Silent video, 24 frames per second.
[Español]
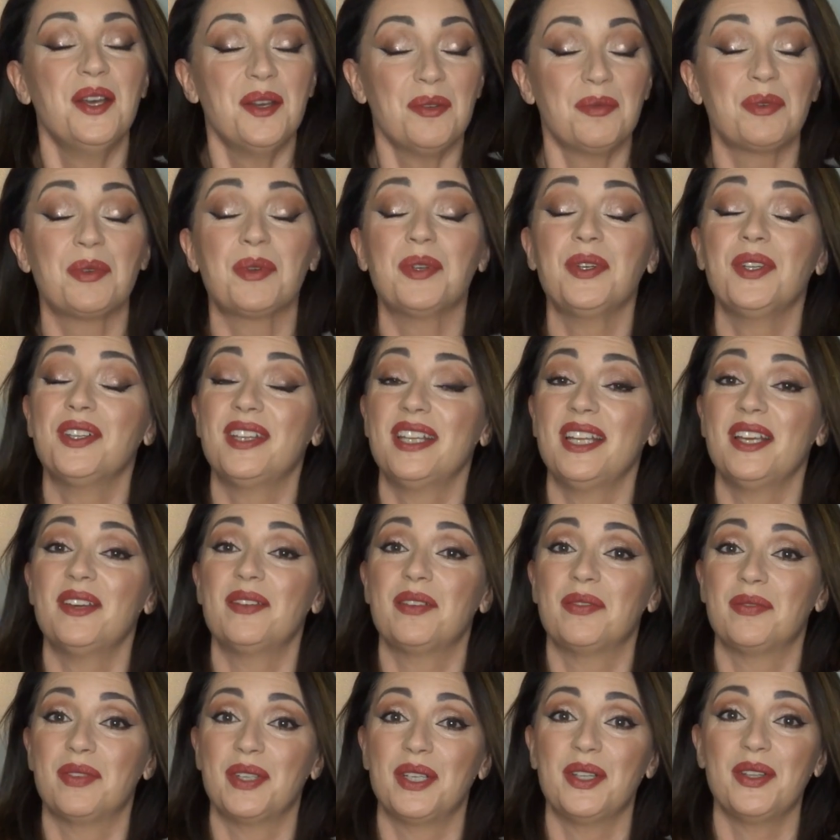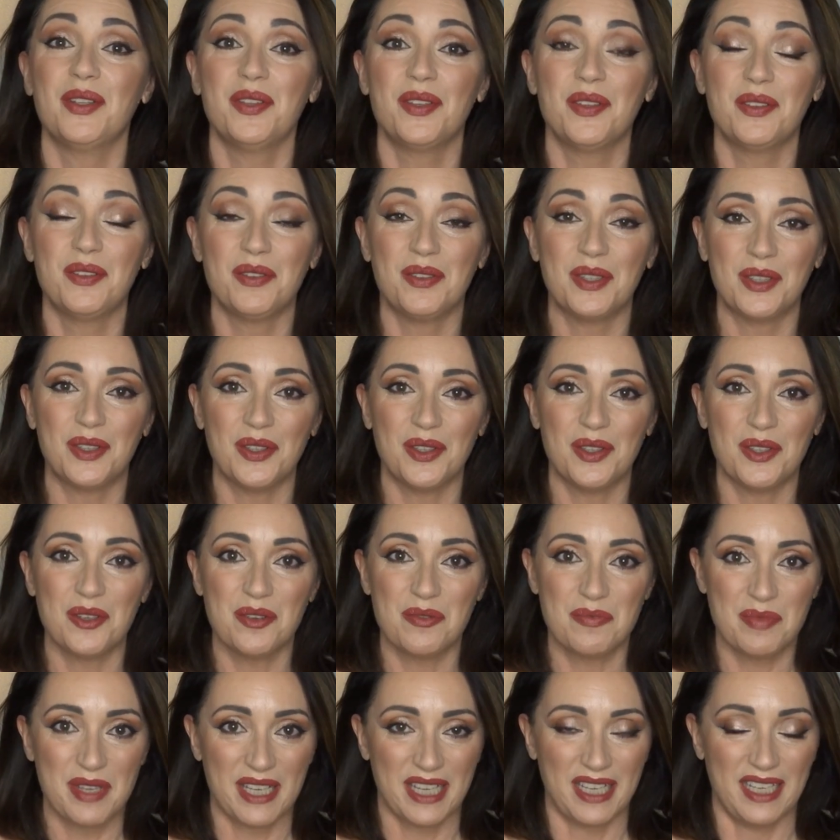Muy buenos días, bienvenidos de nuevo a todos
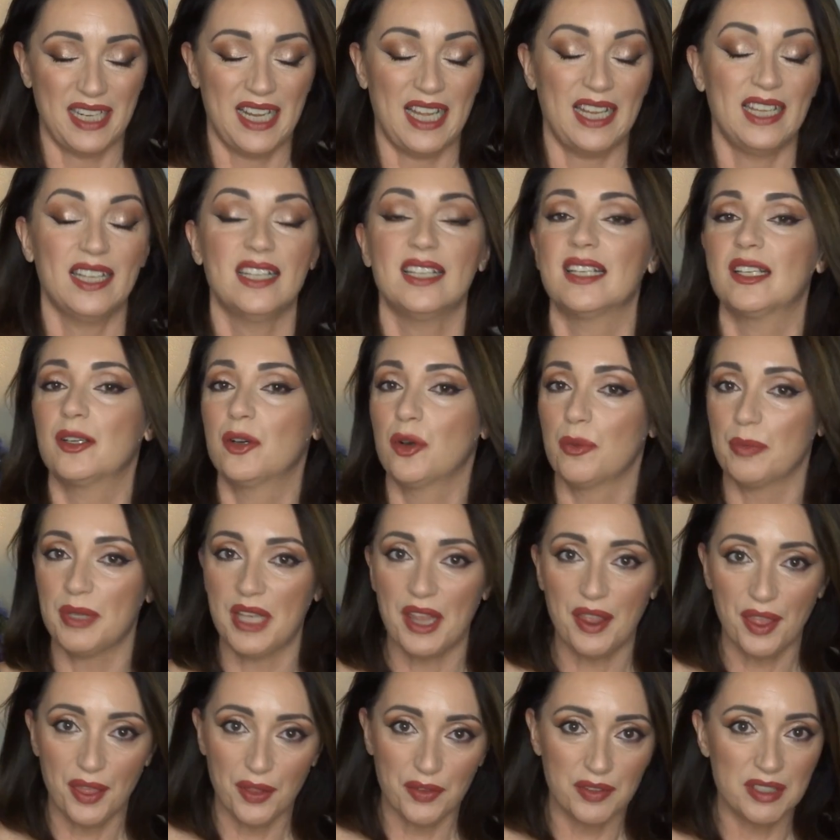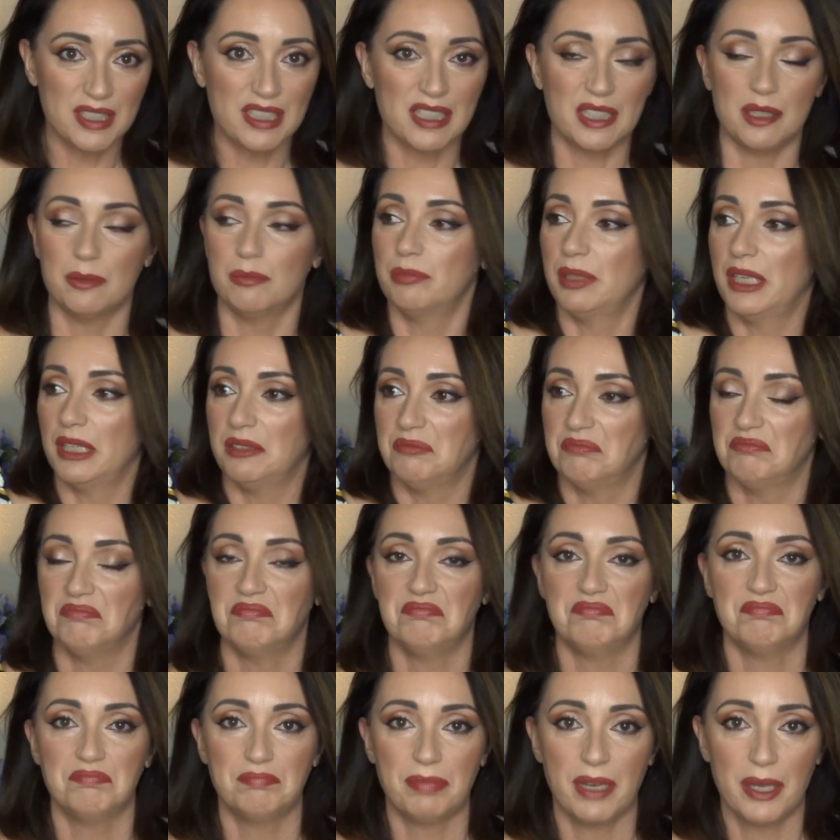a mi canal. Comienzo de siempre.
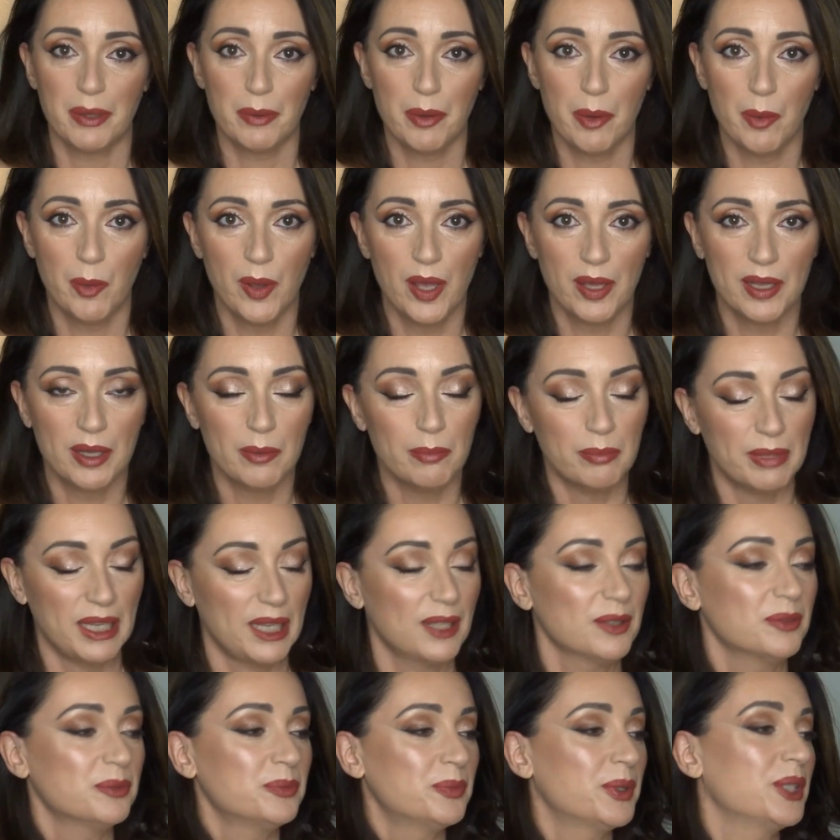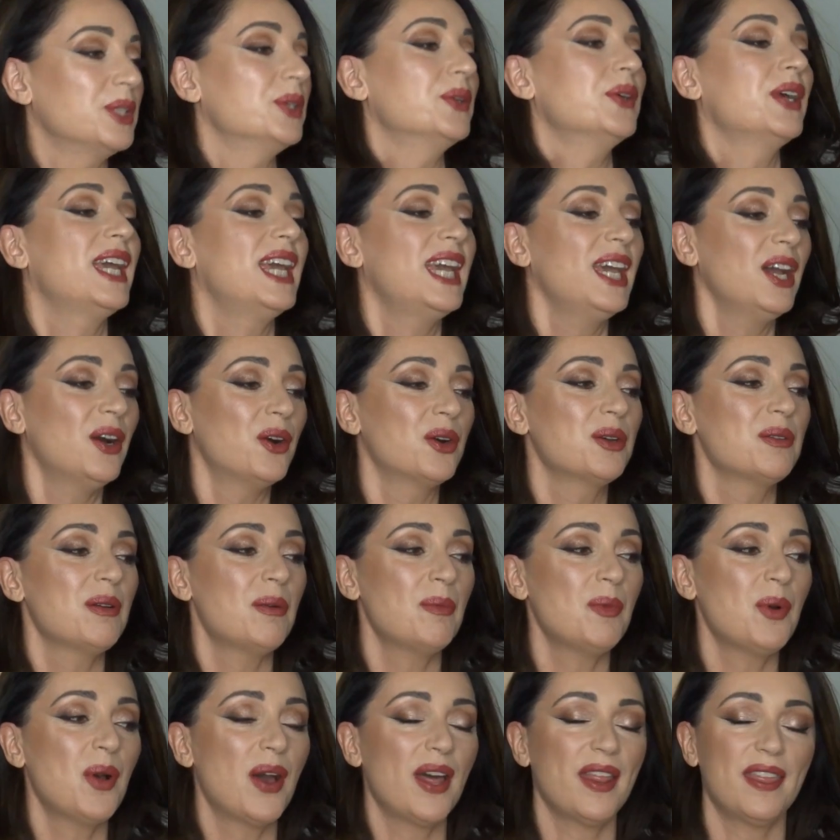¿Para qué vamos a cambiar? Bueno, hoy
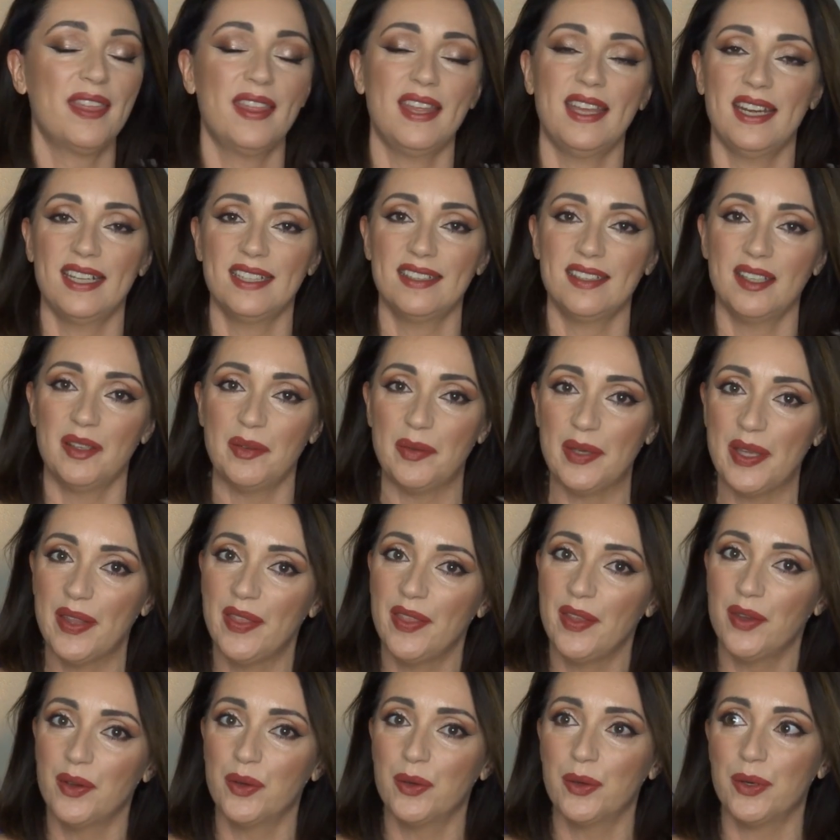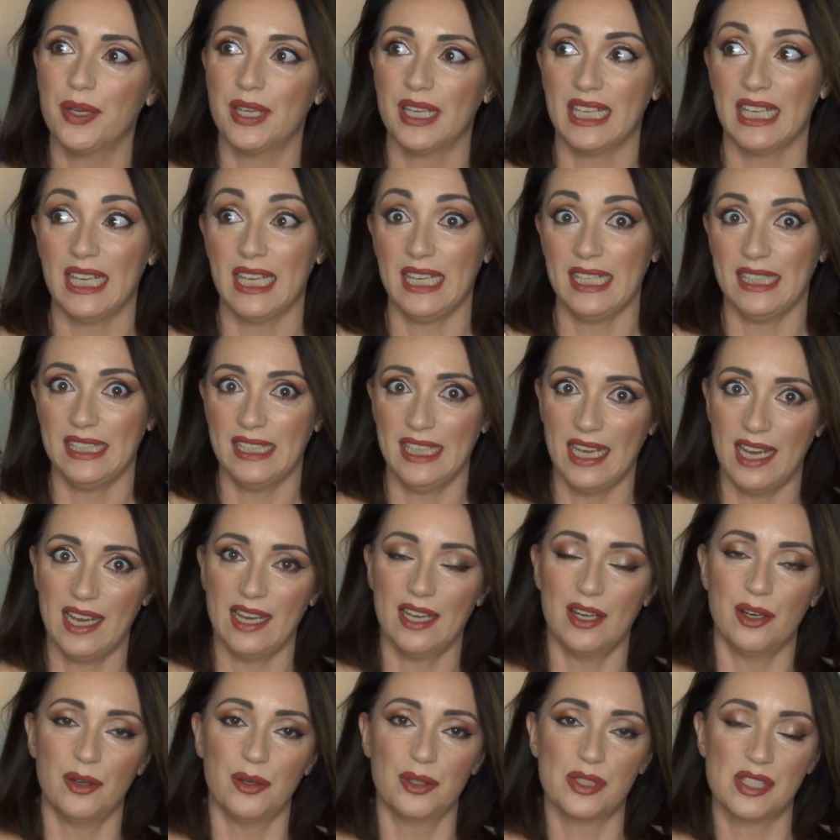vamos a hacer este vídeo que
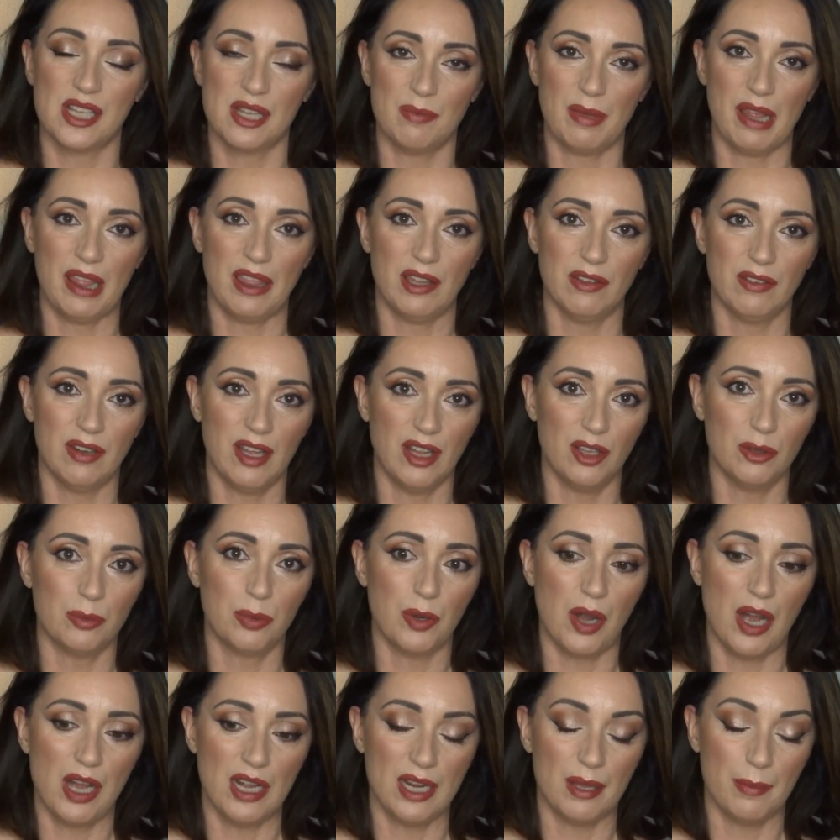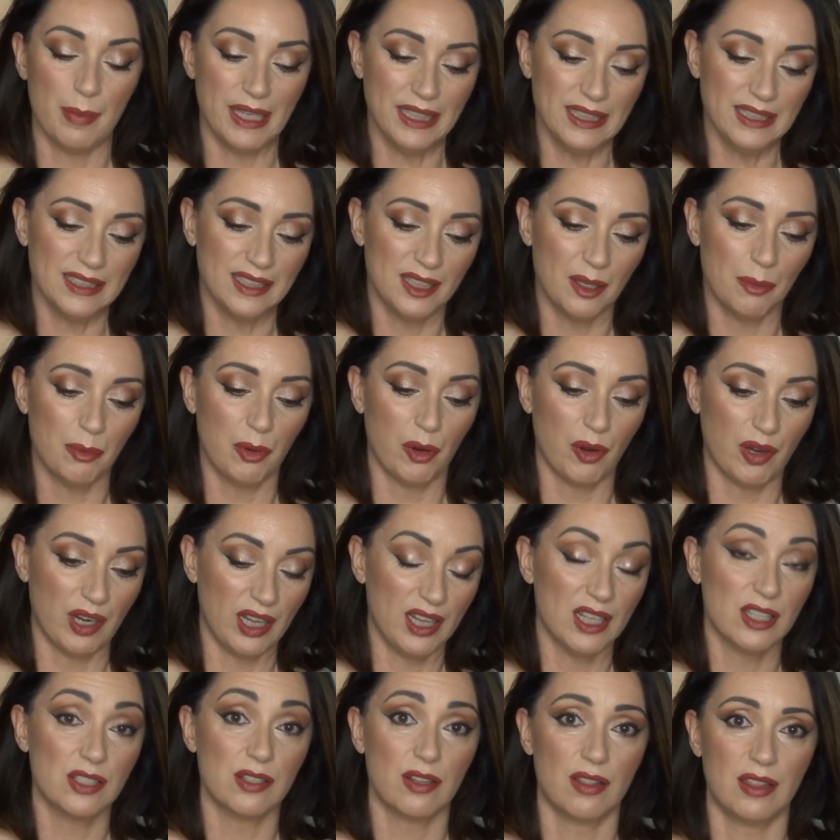ya os he mencionado probablemente por
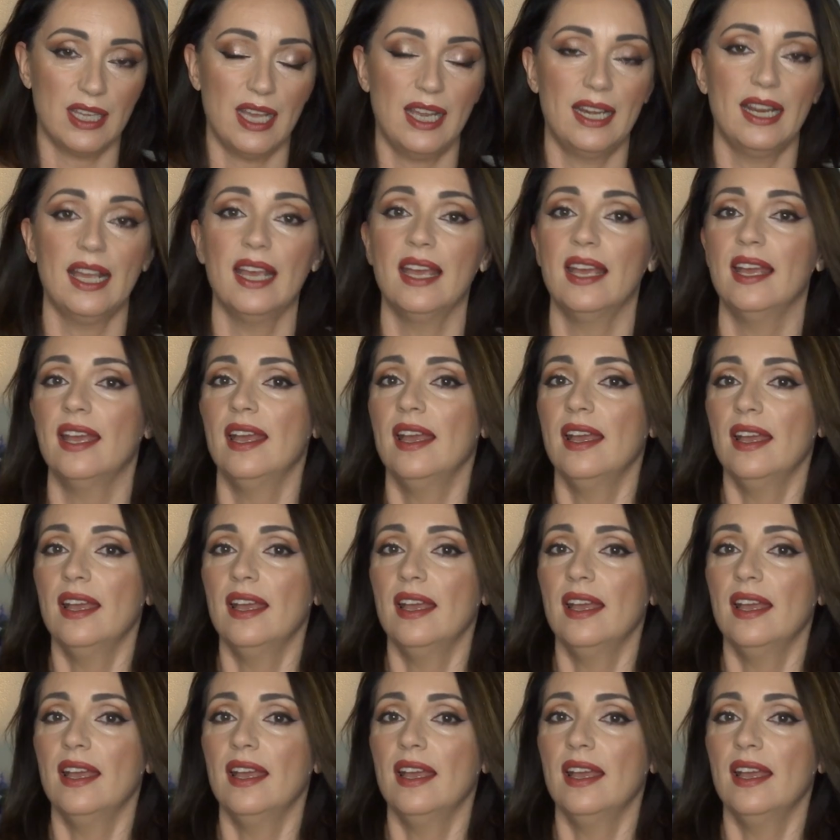redes sociales